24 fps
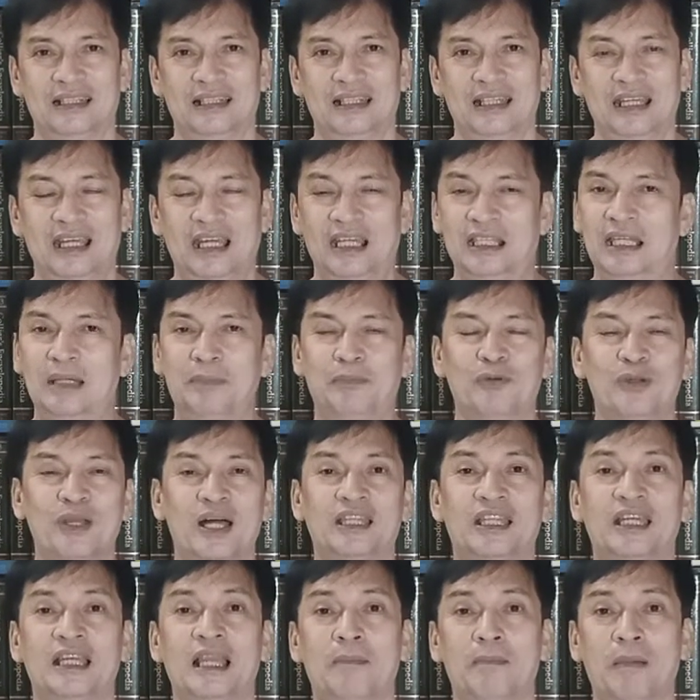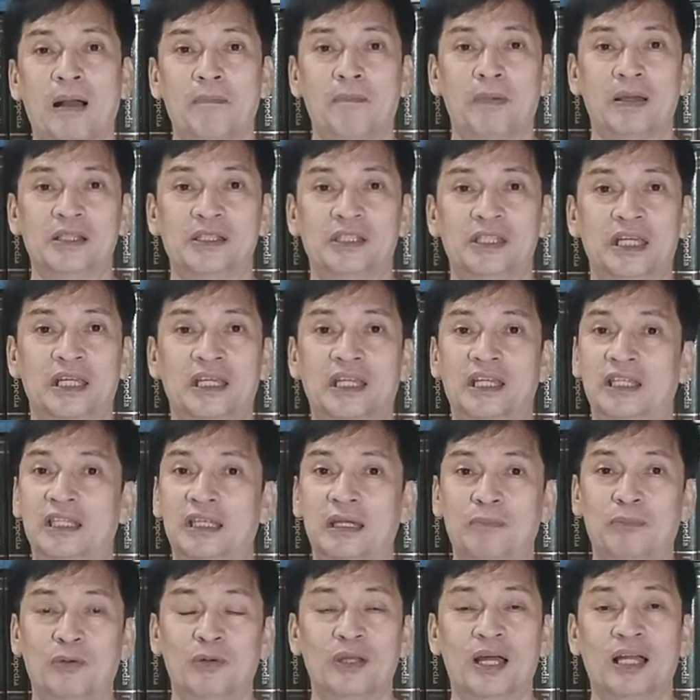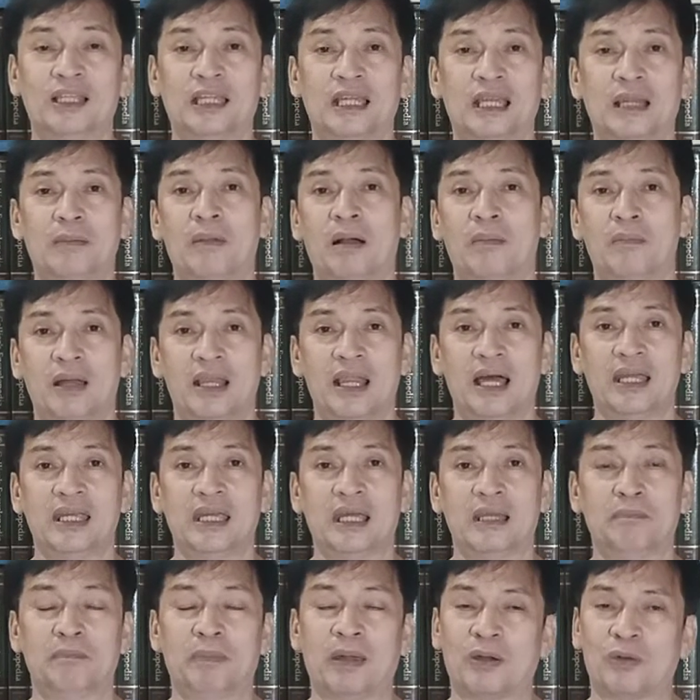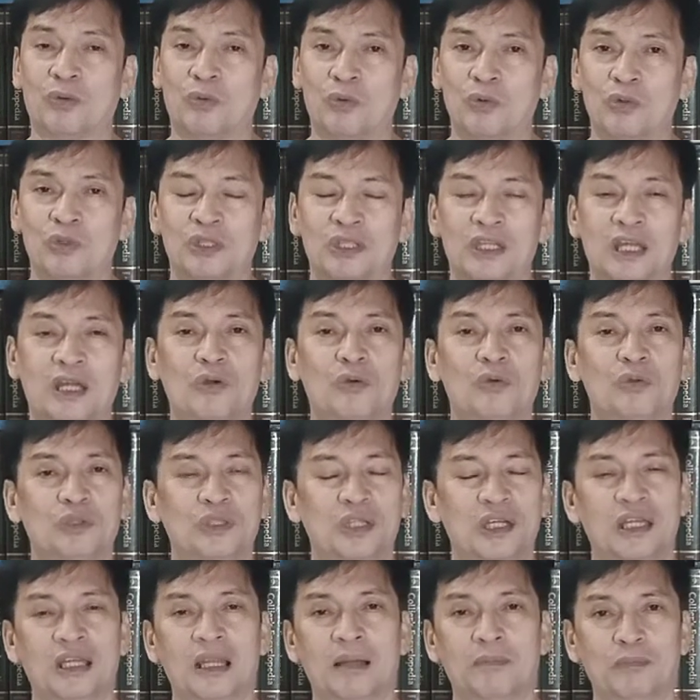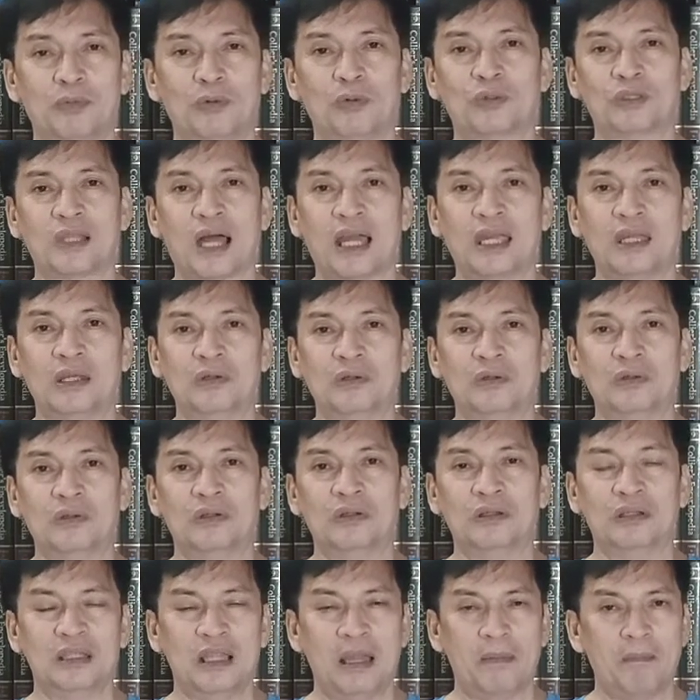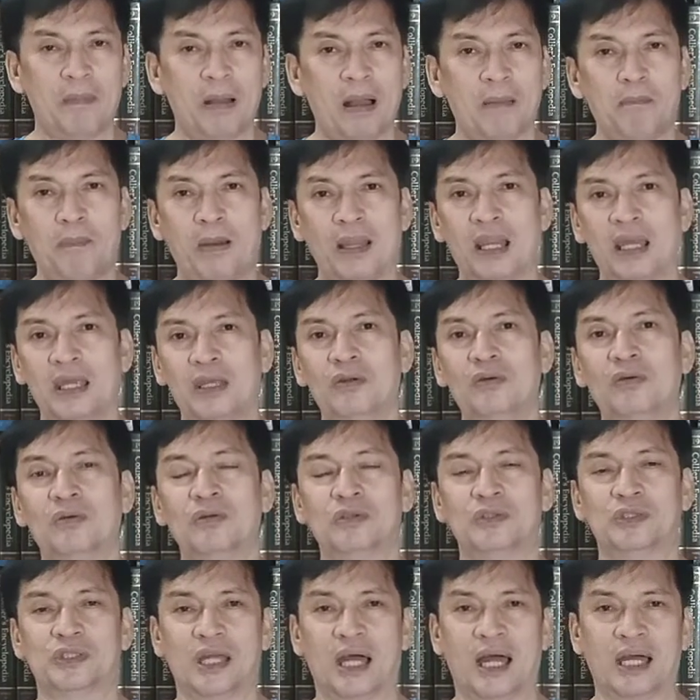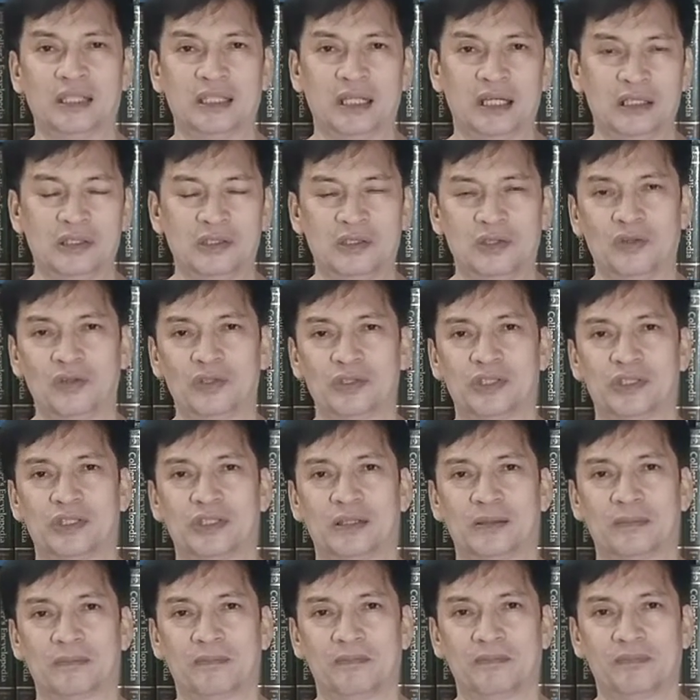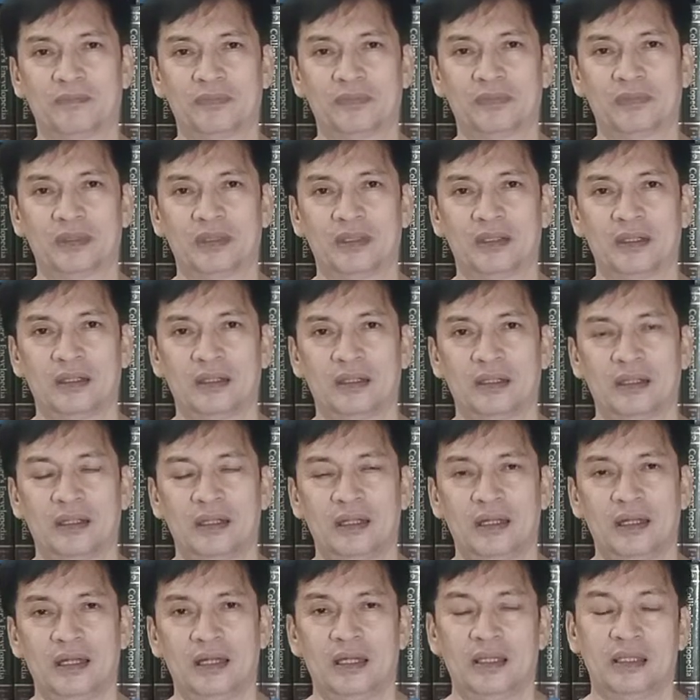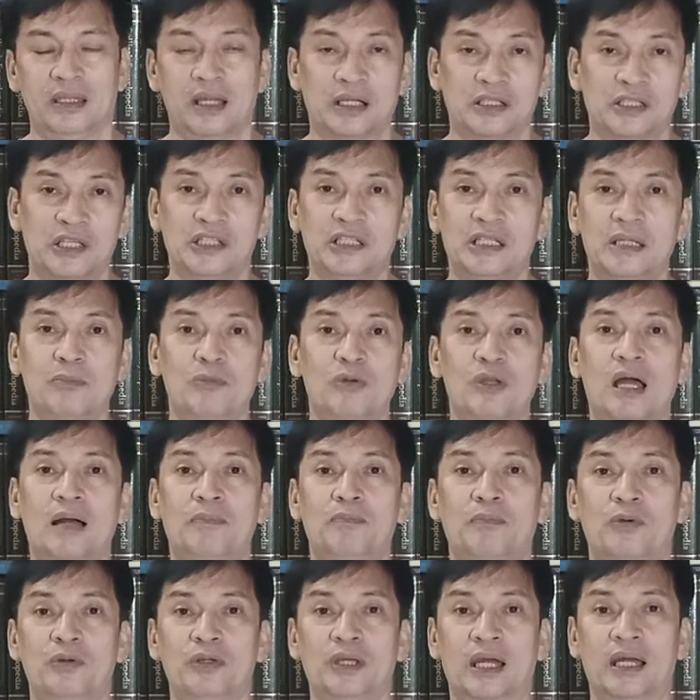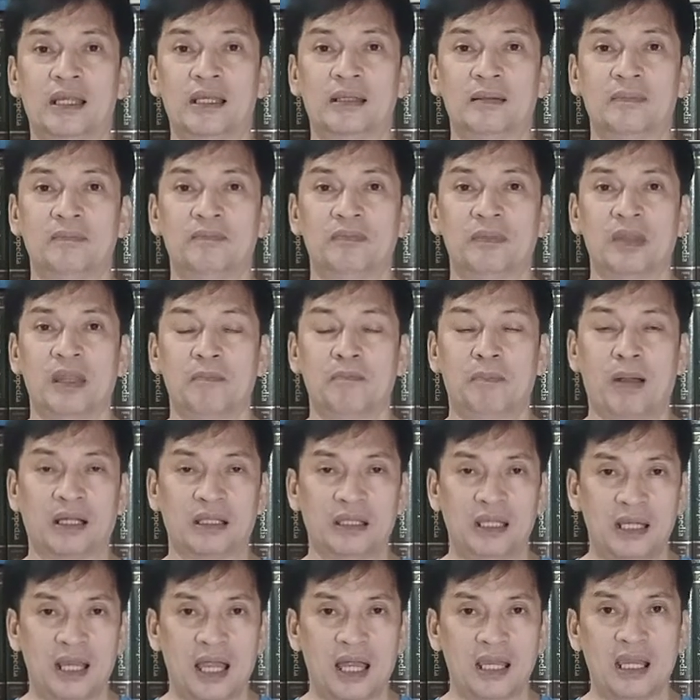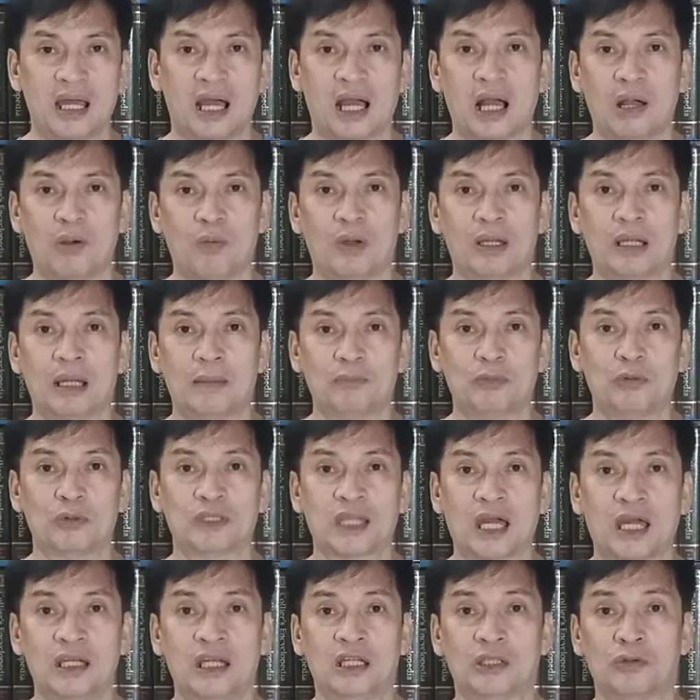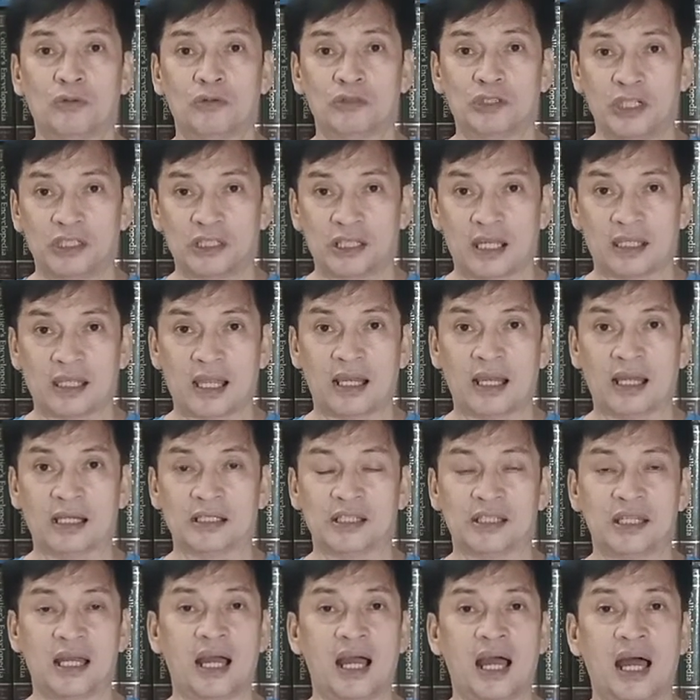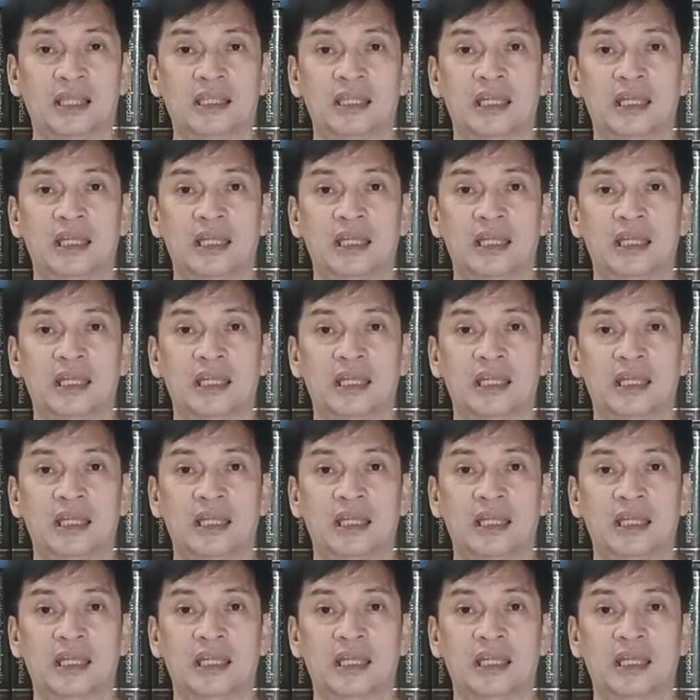Hindi po natin napapansin, hindi po natin namamalayan, pero unti-unti na po tayong napapalayo sa ating Diyos. Nagsisimula po yan pag ninanakawan na po tayo nitong si Satanas ng ating